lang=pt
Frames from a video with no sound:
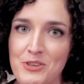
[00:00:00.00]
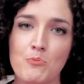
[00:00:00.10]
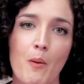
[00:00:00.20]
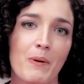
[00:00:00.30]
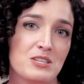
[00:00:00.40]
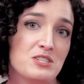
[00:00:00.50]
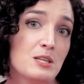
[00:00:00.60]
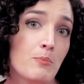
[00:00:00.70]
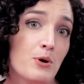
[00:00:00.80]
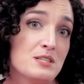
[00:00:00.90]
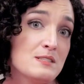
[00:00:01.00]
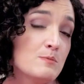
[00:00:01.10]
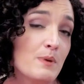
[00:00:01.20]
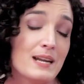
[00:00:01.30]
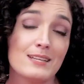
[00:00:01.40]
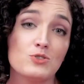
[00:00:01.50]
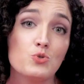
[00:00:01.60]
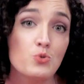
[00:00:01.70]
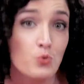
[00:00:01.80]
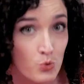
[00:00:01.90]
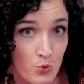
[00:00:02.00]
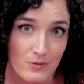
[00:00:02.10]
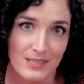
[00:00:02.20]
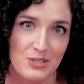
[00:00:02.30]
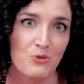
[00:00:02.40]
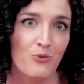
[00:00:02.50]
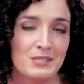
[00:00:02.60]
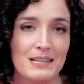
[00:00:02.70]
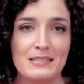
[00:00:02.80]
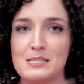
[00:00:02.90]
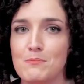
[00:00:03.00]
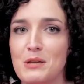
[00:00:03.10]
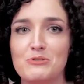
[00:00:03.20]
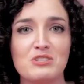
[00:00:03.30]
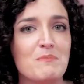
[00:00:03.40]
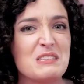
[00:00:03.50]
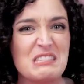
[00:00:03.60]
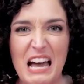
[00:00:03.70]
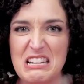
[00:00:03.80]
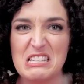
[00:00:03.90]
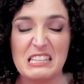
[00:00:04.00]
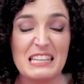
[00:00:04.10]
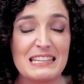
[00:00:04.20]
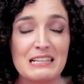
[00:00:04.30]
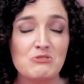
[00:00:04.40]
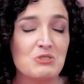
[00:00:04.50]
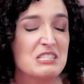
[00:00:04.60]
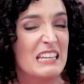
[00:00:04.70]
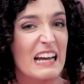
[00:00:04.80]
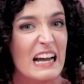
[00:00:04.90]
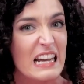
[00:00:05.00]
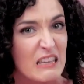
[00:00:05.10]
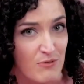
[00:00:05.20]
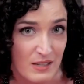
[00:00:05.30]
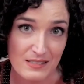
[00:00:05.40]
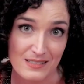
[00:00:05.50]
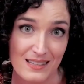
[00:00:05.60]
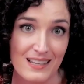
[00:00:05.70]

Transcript: Em uma partida pode se esperar tudo, desde o fortalecimento de amizades até traições terríveis.